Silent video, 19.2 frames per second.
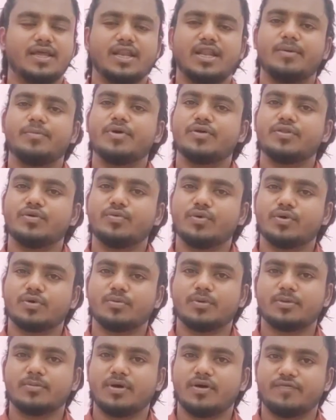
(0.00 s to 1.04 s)
எல்லாமே வந்து
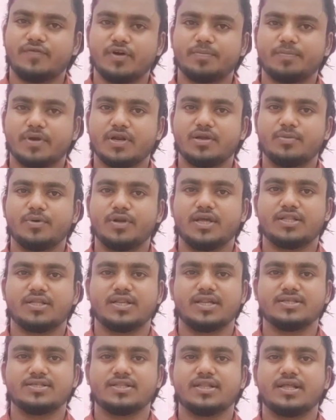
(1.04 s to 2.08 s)
ஒட்டுமொத்தமாக அஃபோர்ட் பண்ண முடியாத
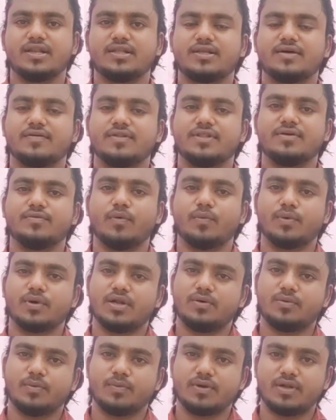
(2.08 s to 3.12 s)
ரீசன்னால தான் வந்து ஒவ்வொன்றா
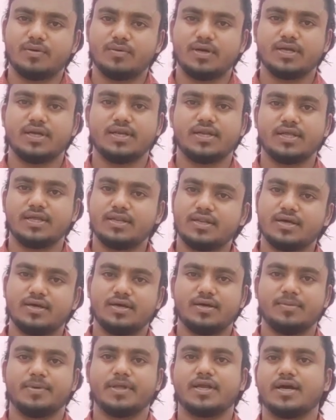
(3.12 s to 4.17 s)
ஒவ்வொன்றா வாங்கிட்டு நான்
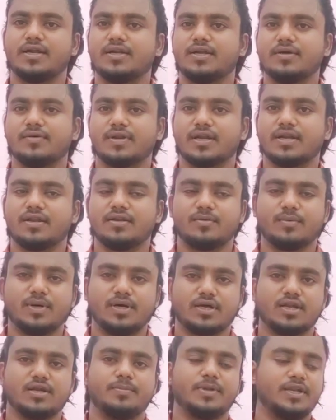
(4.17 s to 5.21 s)
அப்படியே காட்டிட்டு வரேன் நான்
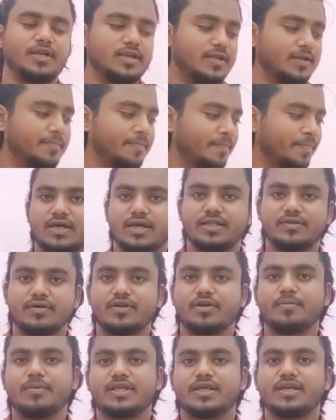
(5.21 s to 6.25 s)
வாங்குறேன் அப்படின்ட்டு இது
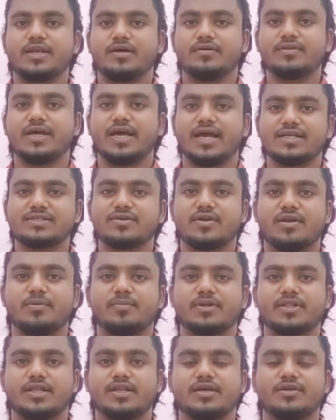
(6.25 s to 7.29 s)
வரைக்கும் பார்த்தீங்கன்னா நான் வந்து ஆக்ஸார்
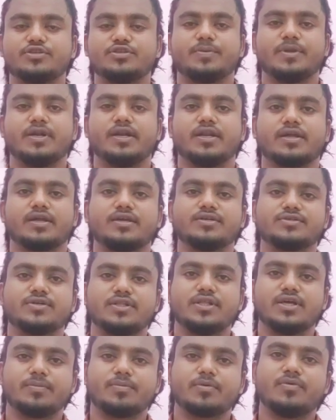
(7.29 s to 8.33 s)
ஹெல்மெட் தான் நான் யூஸ் பண்ணிட்டு இருக்கேன் ஸோ
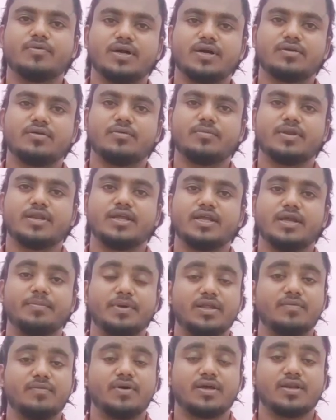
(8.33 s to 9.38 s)
இதுக்கப்புறம் வாங்கணும் அப்படின்னா
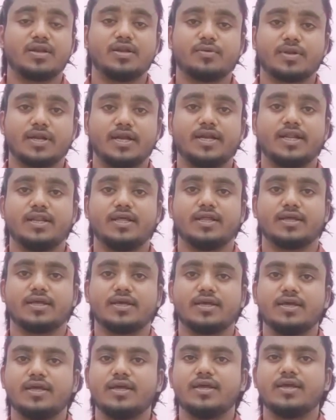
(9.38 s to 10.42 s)
எம்டி வாங்கலாம்னு ஒரு ஐடியாவில்
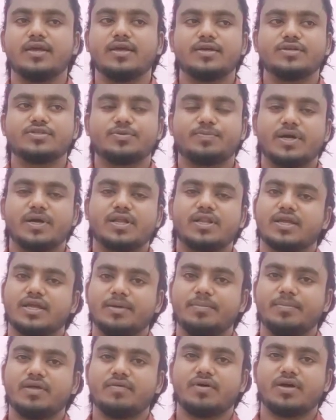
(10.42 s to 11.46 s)
இருக்கேன் ஸோ பார்க்கலாம்
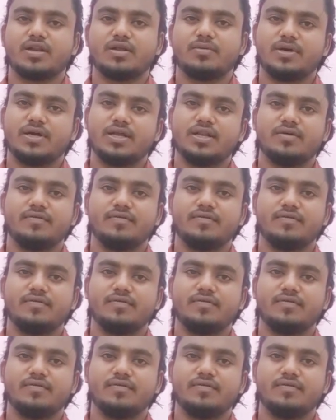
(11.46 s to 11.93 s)
எம்டி வாங்கலாமா